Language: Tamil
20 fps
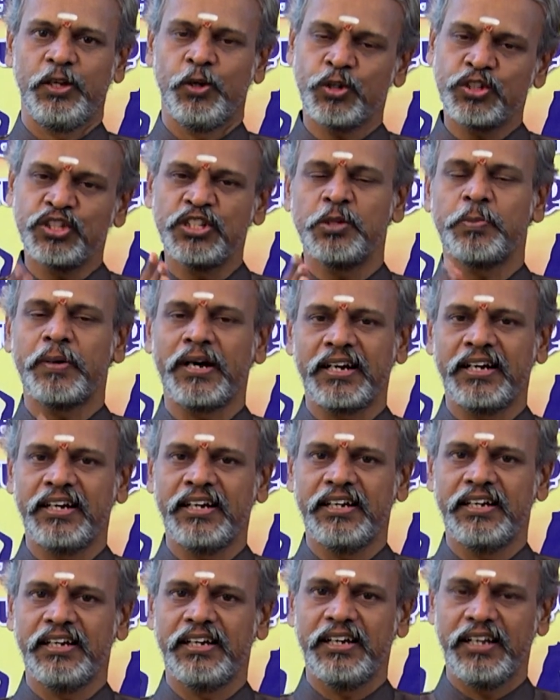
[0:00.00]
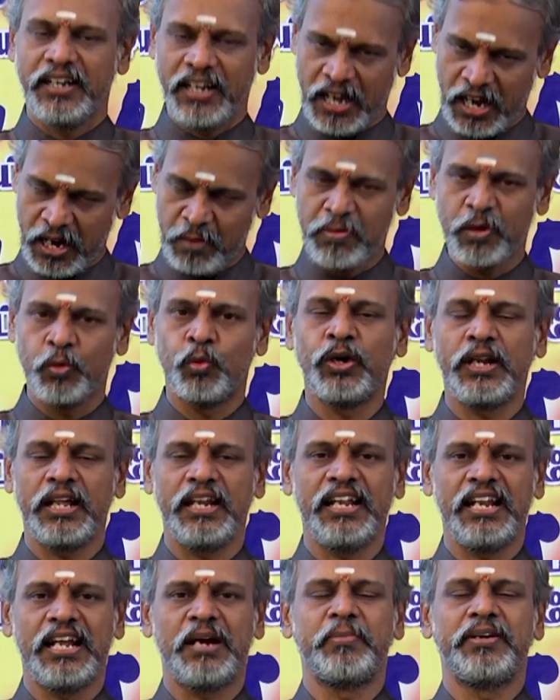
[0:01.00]
யோசித்து பாருங்கள் நாம்
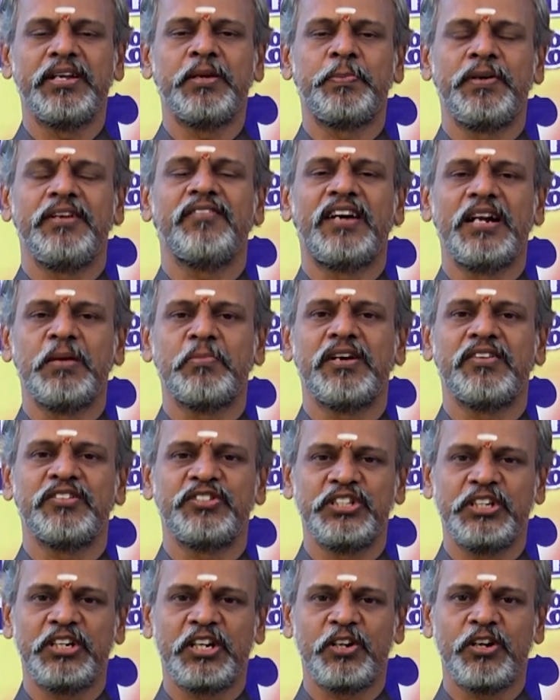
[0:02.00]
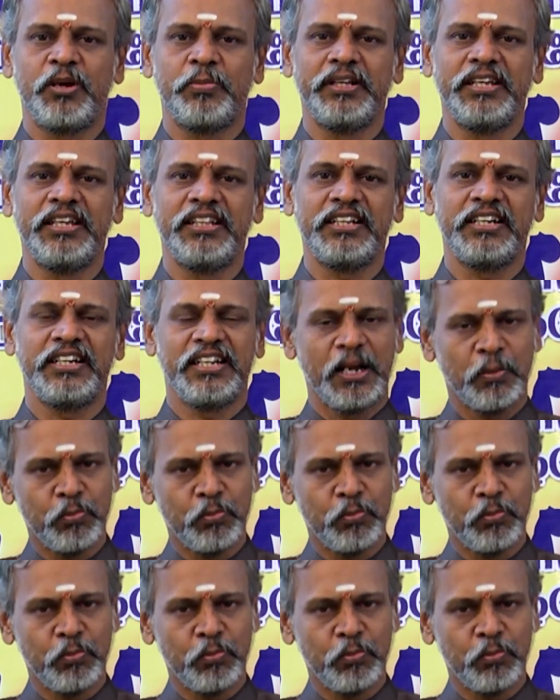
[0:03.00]
உடலை நாம் எப்படி வளமாக வச்சுக்கிடணும் அப்படிங்கிறதுக்கு